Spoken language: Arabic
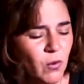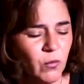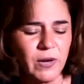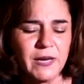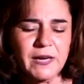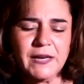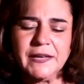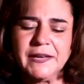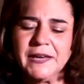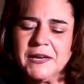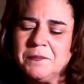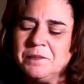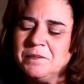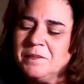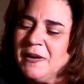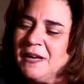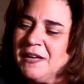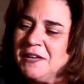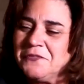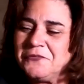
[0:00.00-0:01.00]
كل نهار
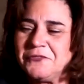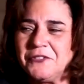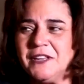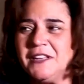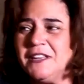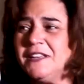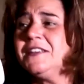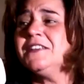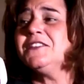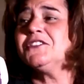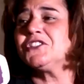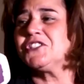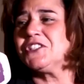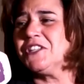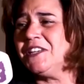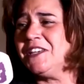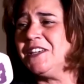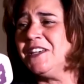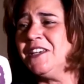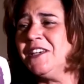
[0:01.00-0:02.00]

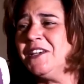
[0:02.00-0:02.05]
آه،